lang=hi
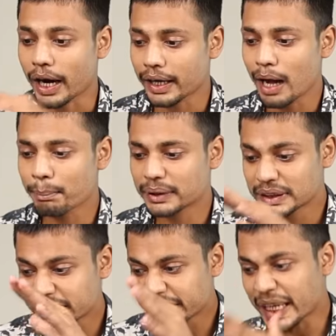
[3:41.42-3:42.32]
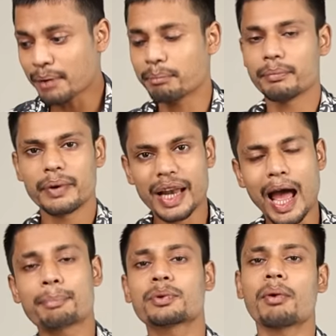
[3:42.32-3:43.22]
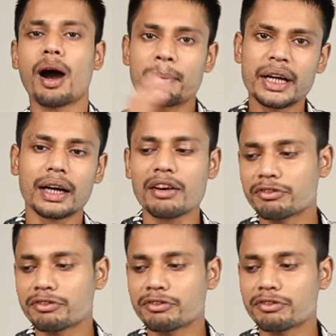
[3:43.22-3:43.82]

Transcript: अगर आप सेम लैपटॉप अभी अगर